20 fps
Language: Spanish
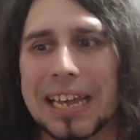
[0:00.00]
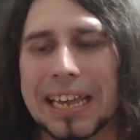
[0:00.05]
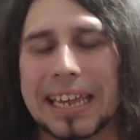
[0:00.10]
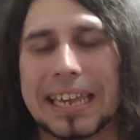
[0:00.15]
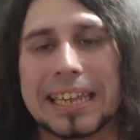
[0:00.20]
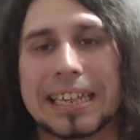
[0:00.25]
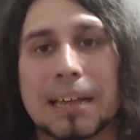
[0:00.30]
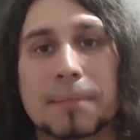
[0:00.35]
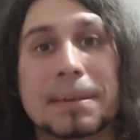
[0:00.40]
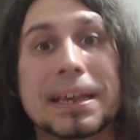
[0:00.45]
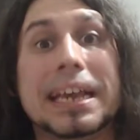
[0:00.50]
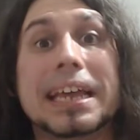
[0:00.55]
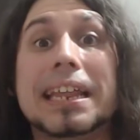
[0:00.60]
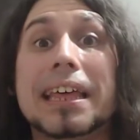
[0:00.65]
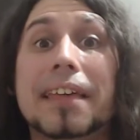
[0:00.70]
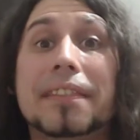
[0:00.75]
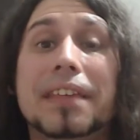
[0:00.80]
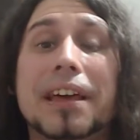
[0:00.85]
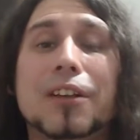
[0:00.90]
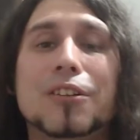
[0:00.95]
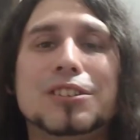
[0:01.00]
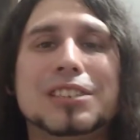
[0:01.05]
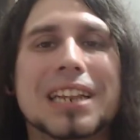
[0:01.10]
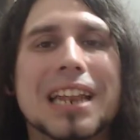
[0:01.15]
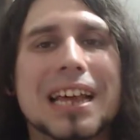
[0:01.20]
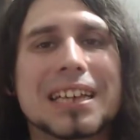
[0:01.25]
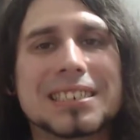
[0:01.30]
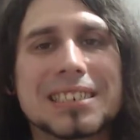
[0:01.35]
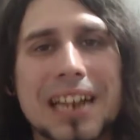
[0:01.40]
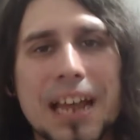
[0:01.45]
Y también quería daros
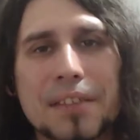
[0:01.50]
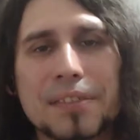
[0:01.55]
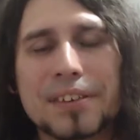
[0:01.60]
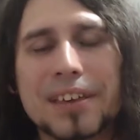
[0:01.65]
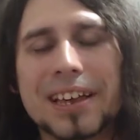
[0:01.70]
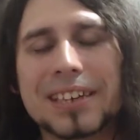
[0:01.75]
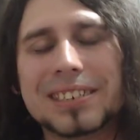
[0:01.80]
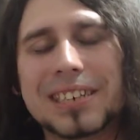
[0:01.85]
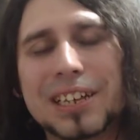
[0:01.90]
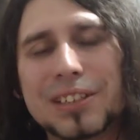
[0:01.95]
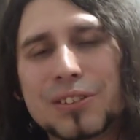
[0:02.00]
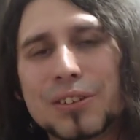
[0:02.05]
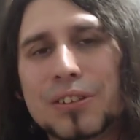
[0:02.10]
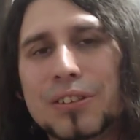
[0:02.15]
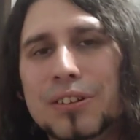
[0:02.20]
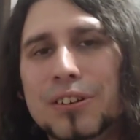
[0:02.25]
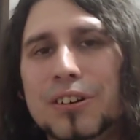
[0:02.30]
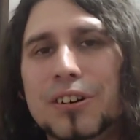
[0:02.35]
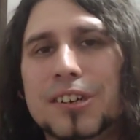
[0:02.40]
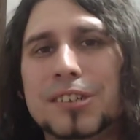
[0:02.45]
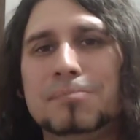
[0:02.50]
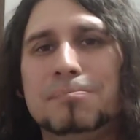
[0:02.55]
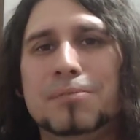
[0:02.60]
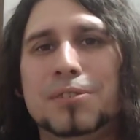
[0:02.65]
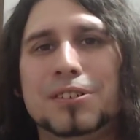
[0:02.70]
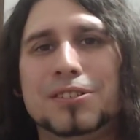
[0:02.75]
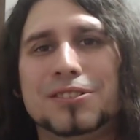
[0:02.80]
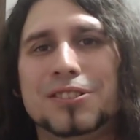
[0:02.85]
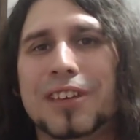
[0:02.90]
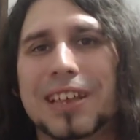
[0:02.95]
las gracias a todos
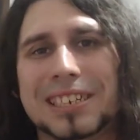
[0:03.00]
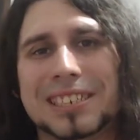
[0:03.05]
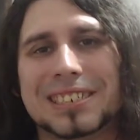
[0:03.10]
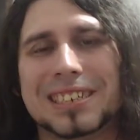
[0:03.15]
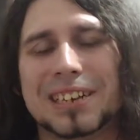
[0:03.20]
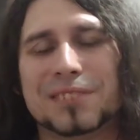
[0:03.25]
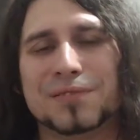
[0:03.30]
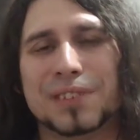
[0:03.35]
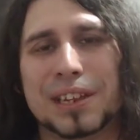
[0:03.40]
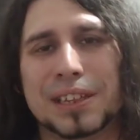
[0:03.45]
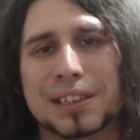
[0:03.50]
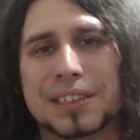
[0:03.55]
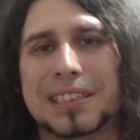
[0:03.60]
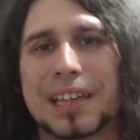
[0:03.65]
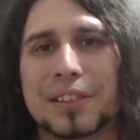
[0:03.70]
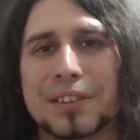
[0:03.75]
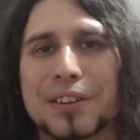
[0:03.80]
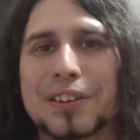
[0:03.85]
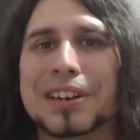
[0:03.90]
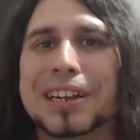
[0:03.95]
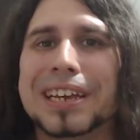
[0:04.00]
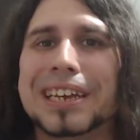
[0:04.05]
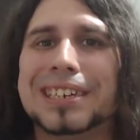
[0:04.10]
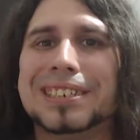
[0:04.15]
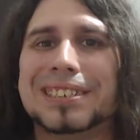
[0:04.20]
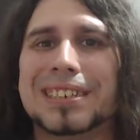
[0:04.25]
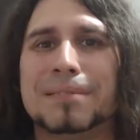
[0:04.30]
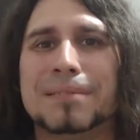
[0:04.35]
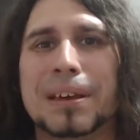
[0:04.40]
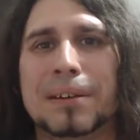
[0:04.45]
por todas esas
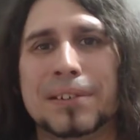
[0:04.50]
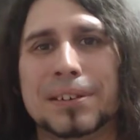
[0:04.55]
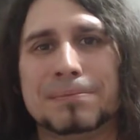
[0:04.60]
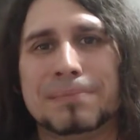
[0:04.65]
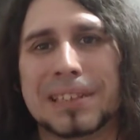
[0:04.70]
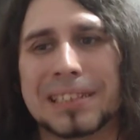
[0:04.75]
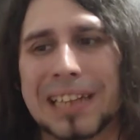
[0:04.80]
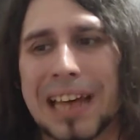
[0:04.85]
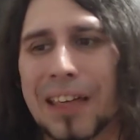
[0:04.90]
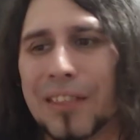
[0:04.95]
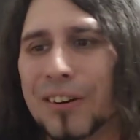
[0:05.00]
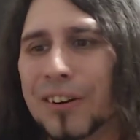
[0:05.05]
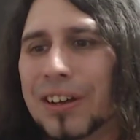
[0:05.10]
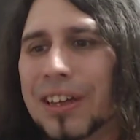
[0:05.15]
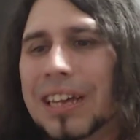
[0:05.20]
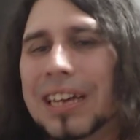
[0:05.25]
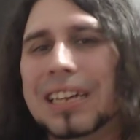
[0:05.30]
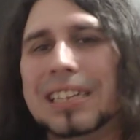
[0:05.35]
felicitaciones que me habéis mandado,